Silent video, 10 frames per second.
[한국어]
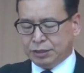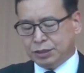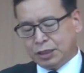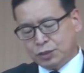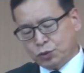
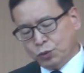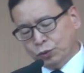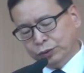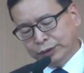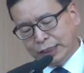씨가
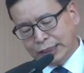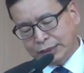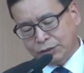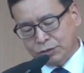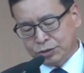좋은
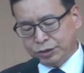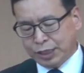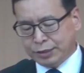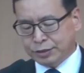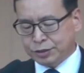땅에
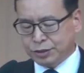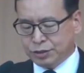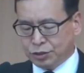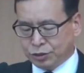떨어졌다는 것은